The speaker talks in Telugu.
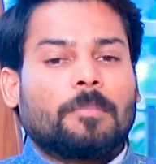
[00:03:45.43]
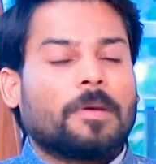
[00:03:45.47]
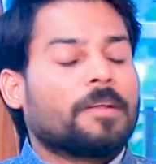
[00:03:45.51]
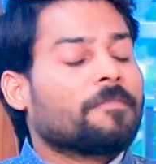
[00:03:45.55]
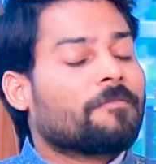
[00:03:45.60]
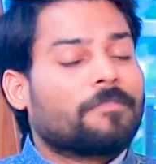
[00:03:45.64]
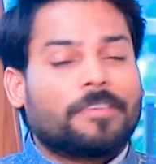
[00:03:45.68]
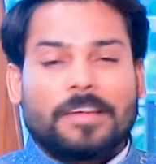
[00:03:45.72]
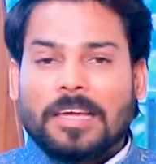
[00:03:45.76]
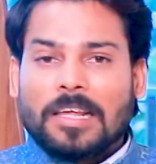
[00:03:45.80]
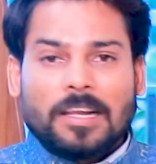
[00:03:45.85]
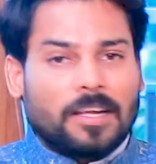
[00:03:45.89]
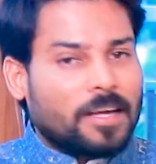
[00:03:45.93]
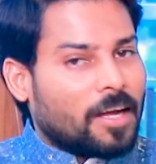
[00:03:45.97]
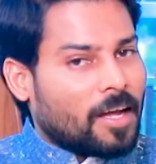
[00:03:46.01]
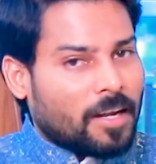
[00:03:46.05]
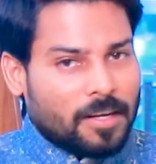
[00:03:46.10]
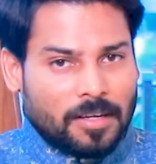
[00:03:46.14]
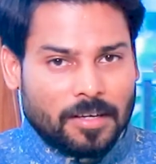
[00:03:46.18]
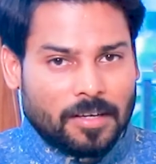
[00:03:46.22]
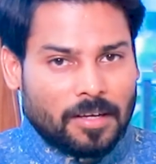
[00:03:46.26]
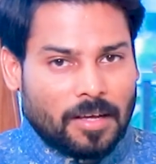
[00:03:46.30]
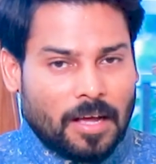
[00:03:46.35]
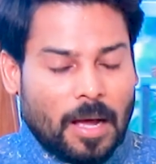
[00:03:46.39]
మనం ఫెయిల్
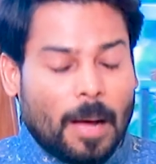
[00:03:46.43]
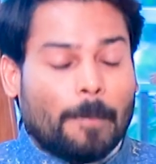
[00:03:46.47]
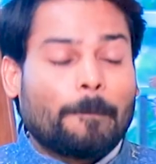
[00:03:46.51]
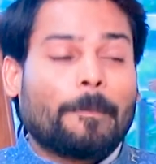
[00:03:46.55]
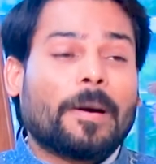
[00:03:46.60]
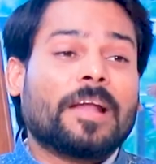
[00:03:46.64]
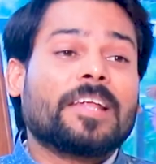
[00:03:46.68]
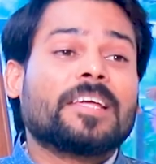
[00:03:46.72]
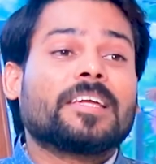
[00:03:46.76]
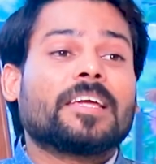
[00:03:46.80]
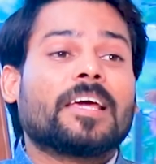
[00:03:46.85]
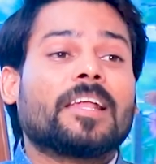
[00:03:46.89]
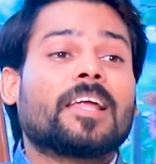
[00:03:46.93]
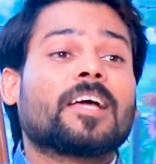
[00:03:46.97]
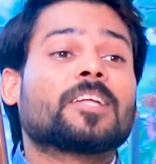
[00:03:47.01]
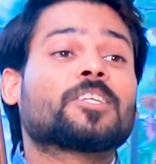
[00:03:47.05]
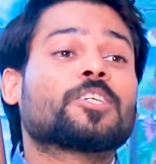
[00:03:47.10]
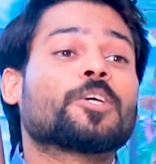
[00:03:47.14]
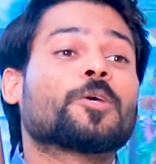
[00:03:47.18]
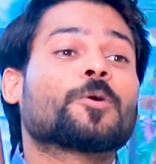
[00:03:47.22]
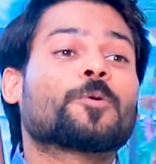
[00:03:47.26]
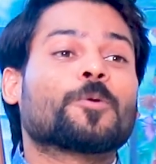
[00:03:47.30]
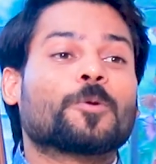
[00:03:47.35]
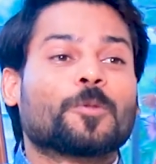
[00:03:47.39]
కాలే ఆ పని ఎలా
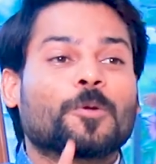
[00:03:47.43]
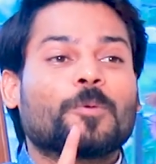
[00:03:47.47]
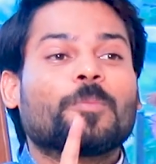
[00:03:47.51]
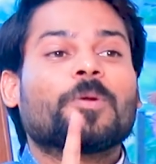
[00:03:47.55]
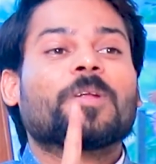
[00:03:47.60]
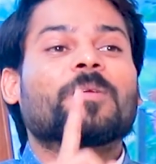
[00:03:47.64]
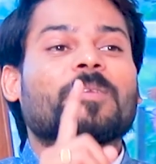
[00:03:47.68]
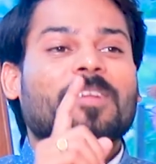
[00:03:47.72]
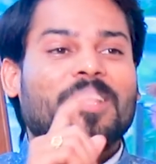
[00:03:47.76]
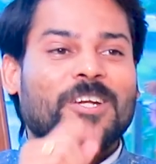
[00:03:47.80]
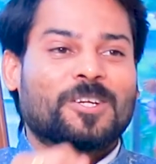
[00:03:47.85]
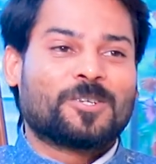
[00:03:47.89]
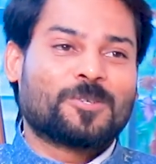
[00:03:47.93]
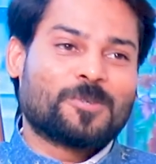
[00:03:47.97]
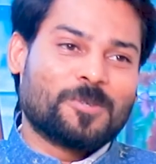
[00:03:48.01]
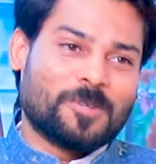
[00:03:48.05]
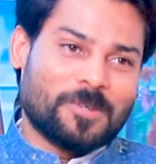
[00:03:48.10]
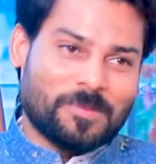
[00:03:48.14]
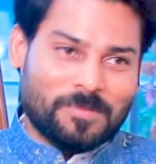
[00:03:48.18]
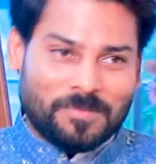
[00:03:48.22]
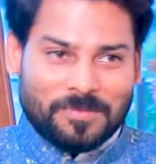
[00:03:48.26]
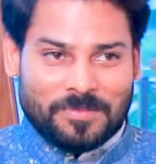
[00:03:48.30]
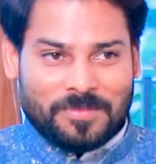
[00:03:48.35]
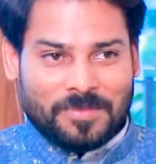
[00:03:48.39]
చేయకూడదో మనం
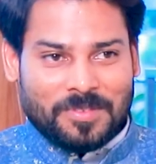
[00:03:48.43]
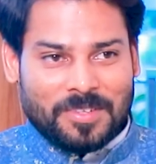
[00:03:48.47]
నేర్చుకున్నాం